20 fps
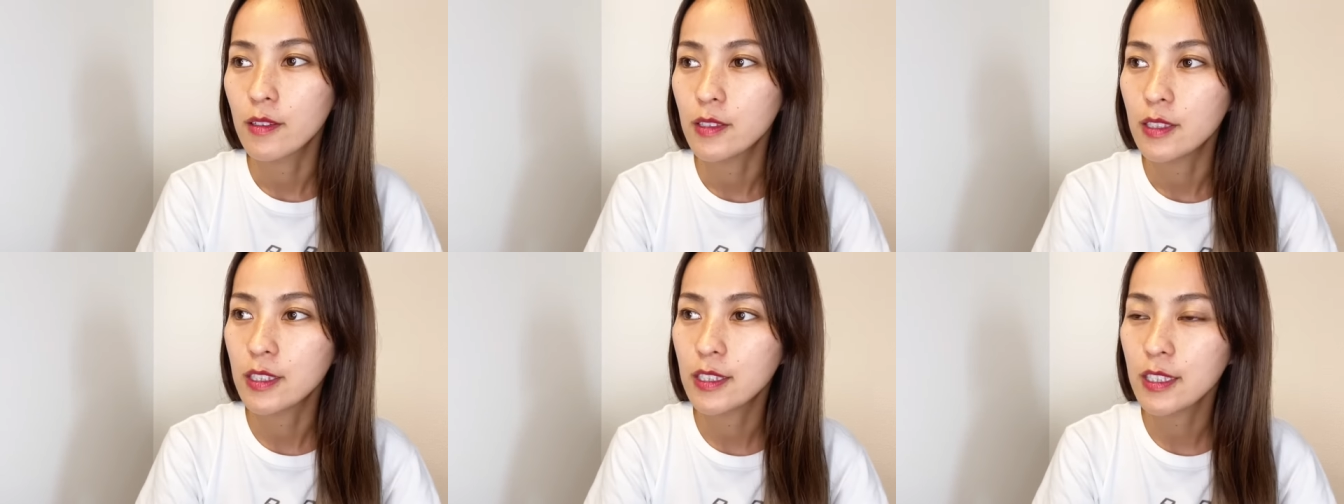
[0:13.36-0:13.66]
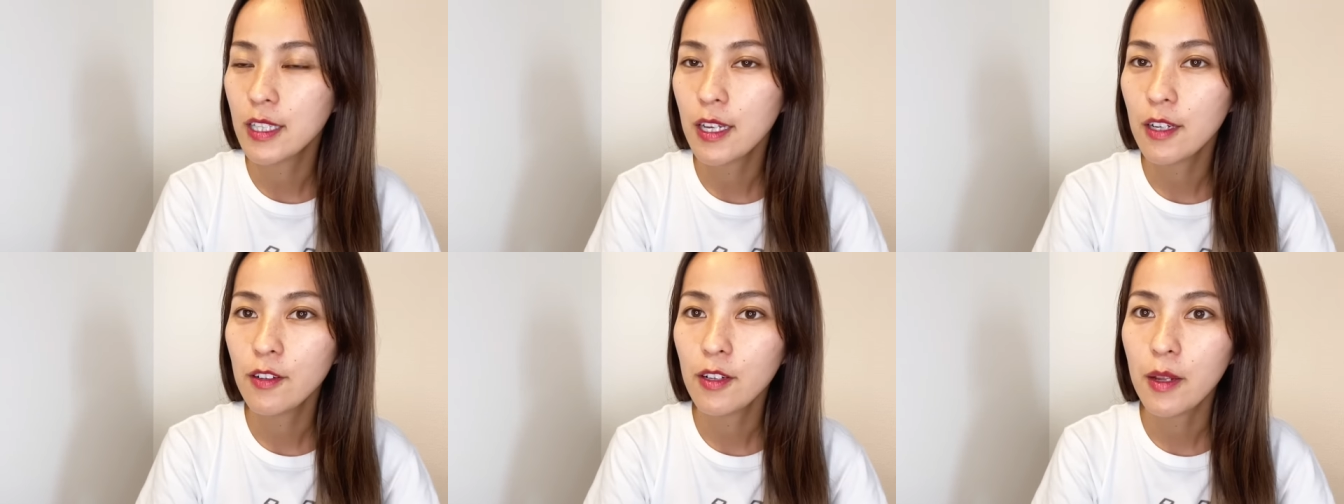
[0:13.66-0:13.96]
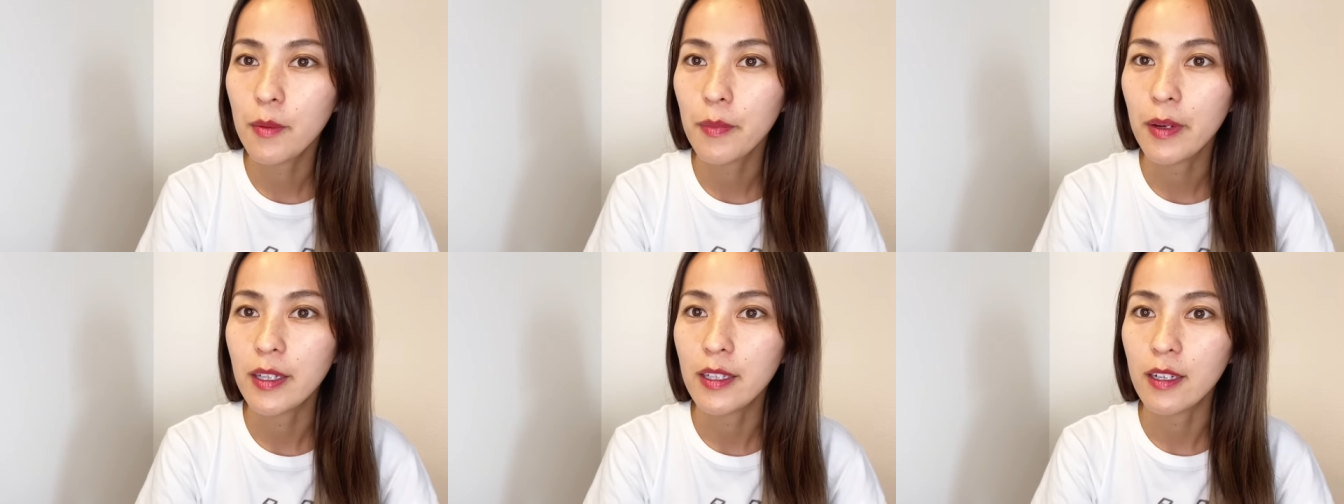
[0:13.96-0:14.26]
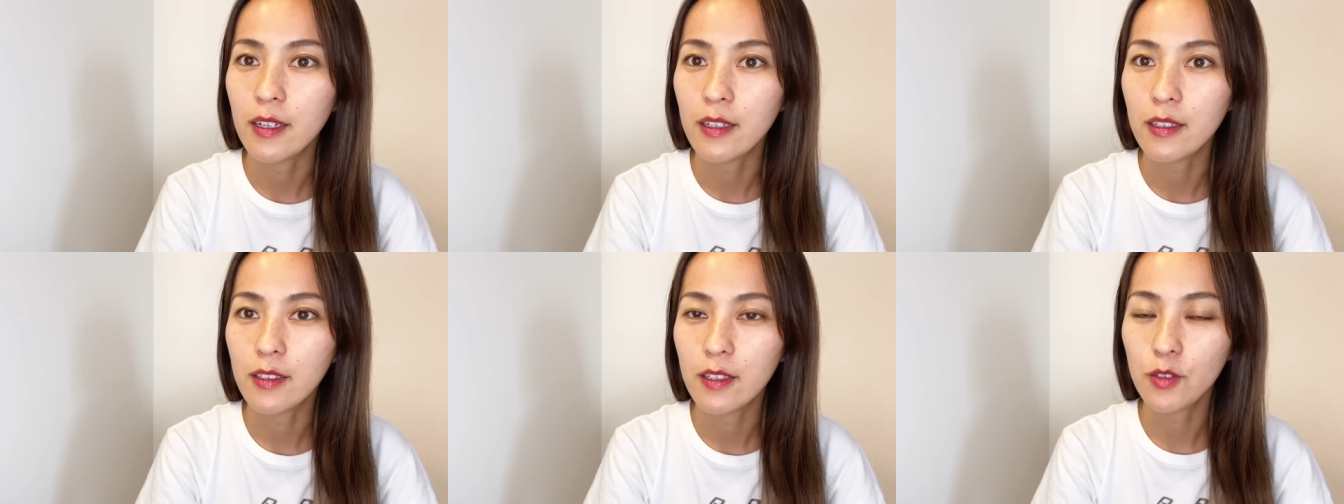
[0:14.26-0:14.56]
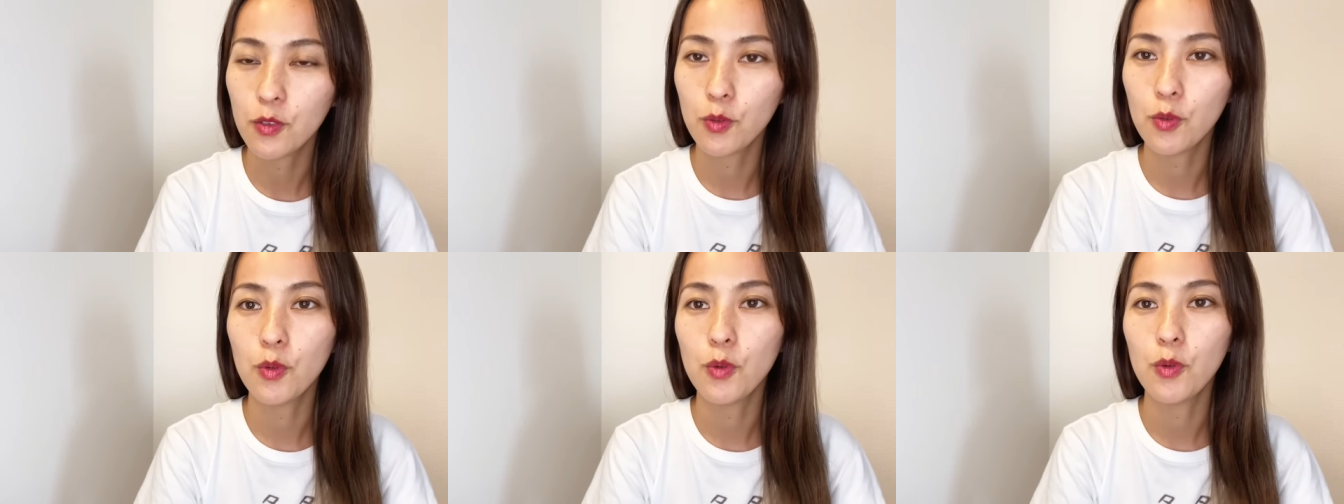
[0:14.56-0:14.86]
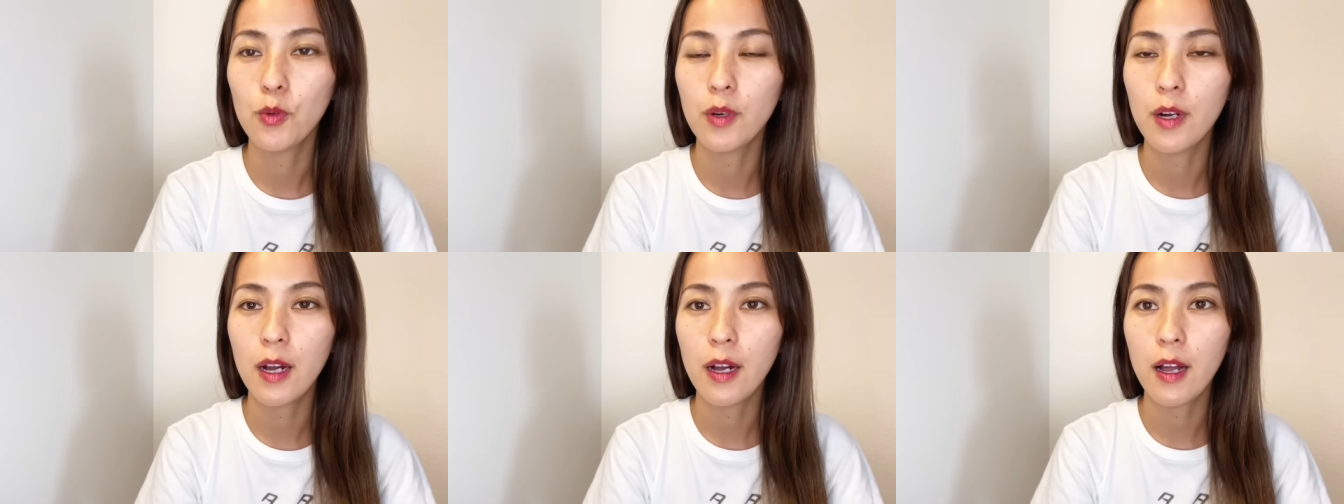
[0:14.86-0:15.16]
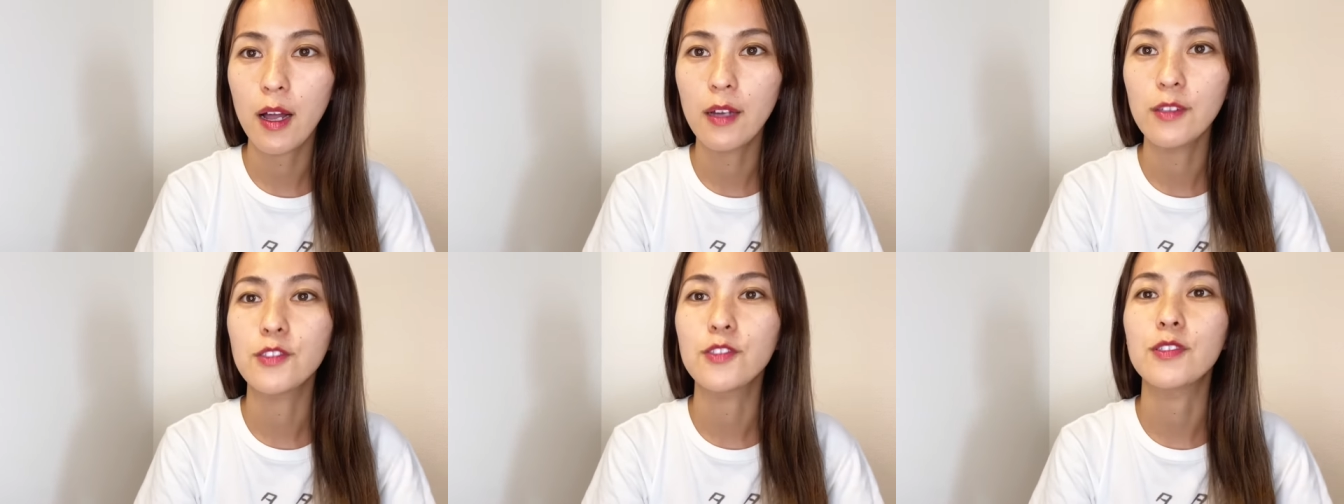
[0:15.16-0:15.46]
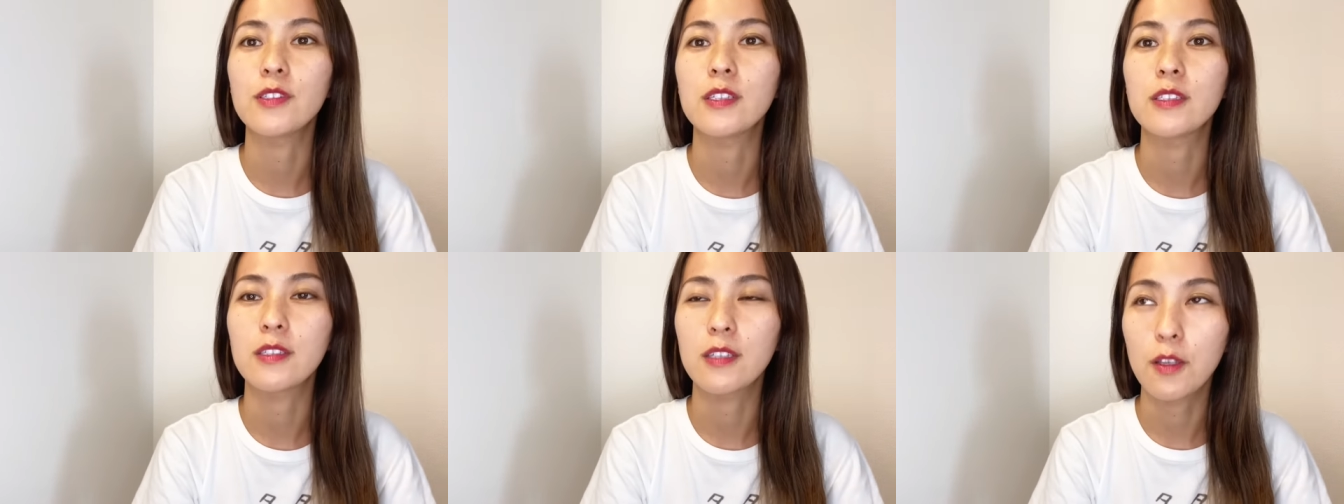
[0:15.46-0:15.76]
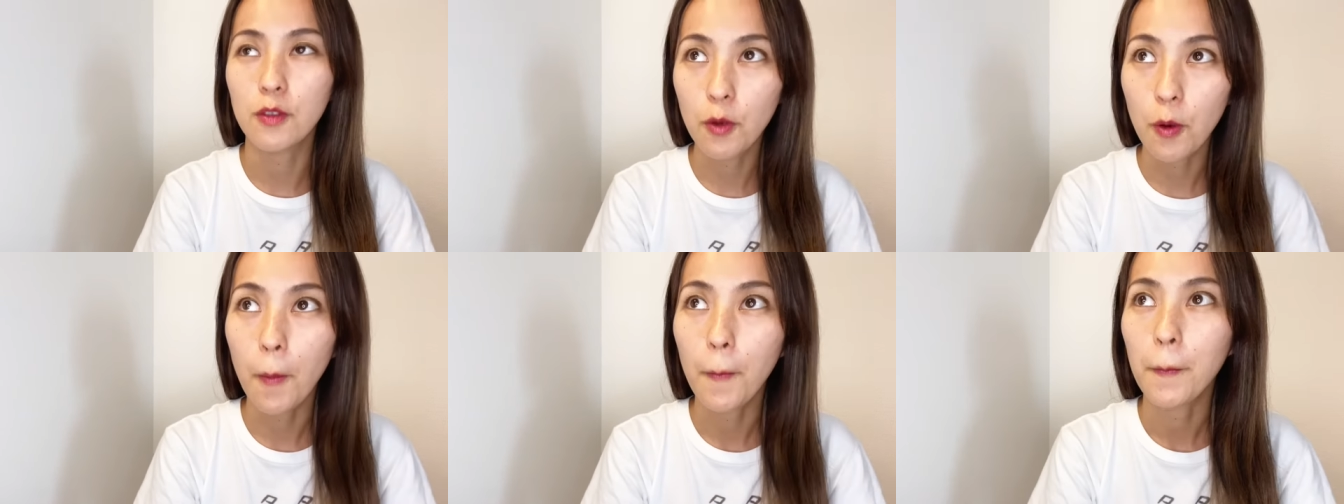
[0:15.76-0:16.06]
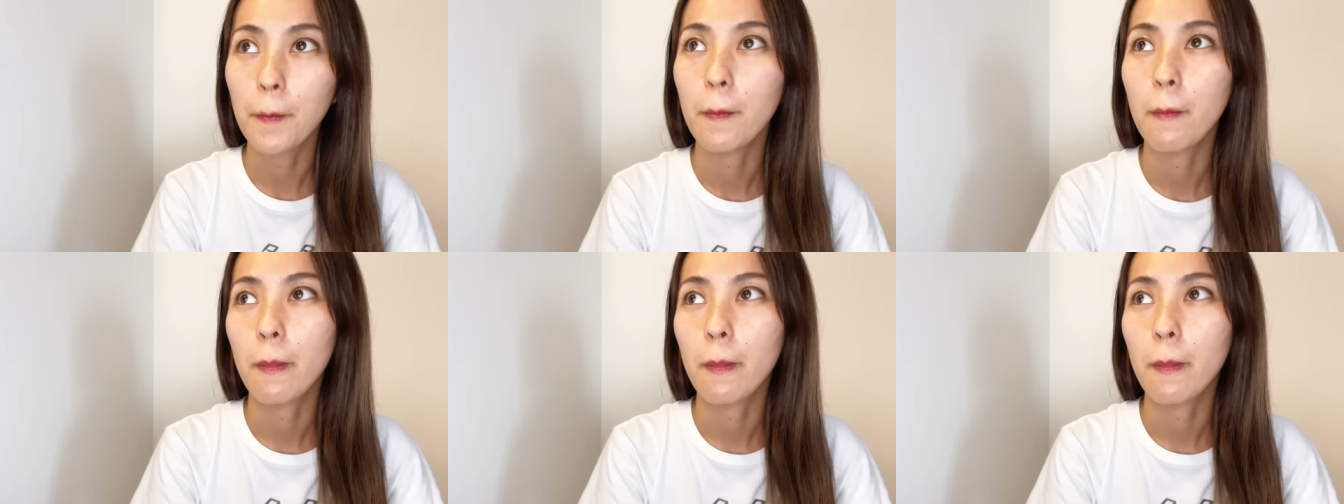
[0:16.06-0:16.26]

1年ぐらい前に上げた動画があるんですけど、